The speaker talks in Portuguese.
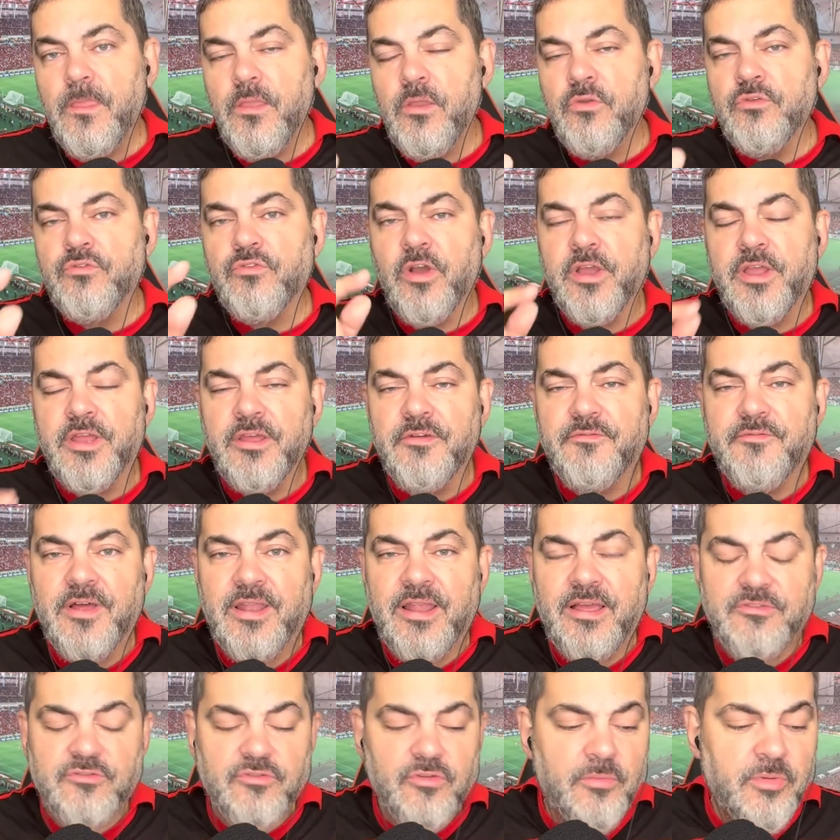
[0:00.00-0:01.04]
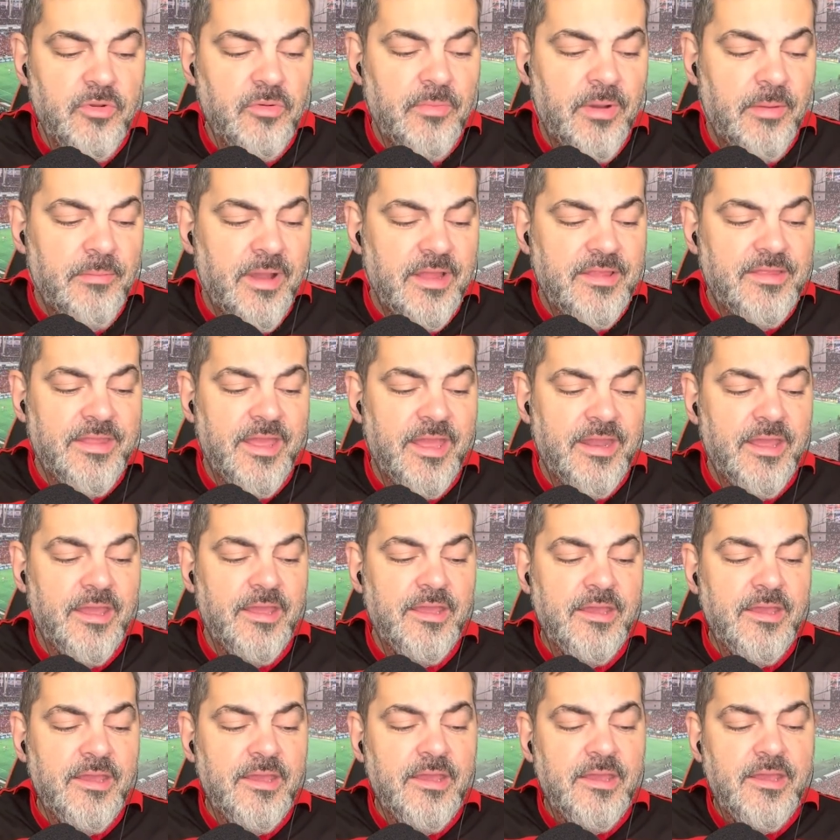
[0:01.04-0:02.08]
Eu só queria falar sobre uma
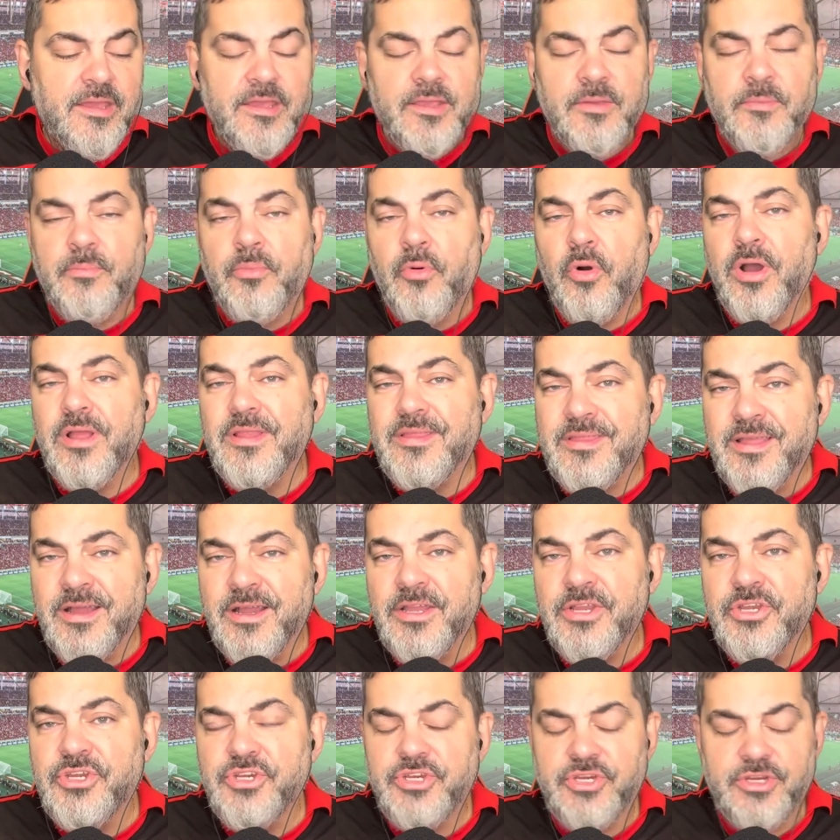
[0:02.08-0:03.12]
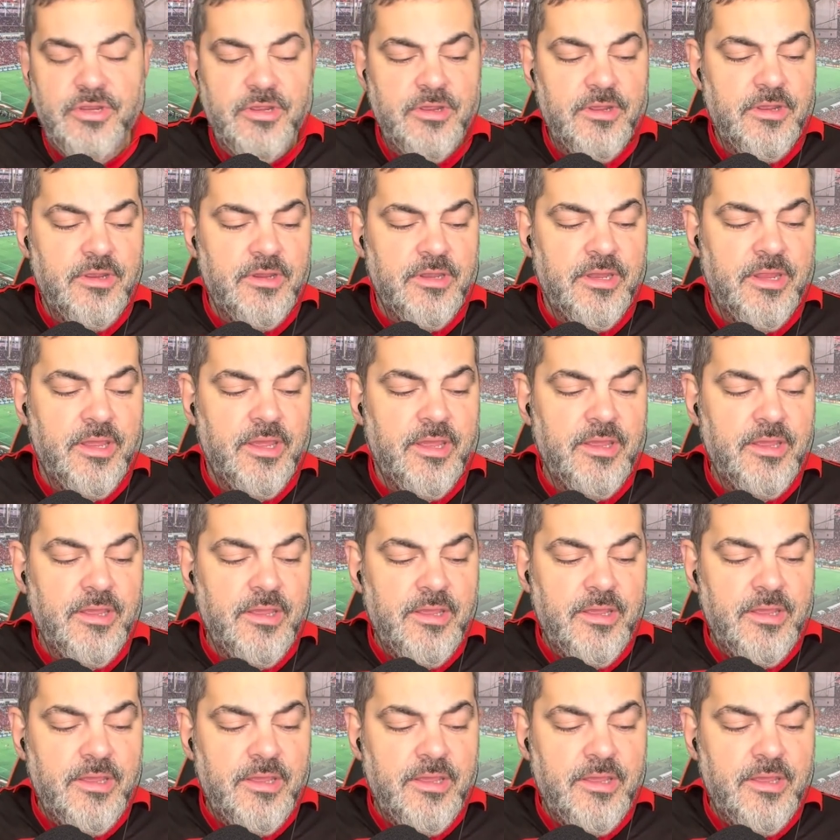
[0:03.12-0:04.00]
matéria importante, né?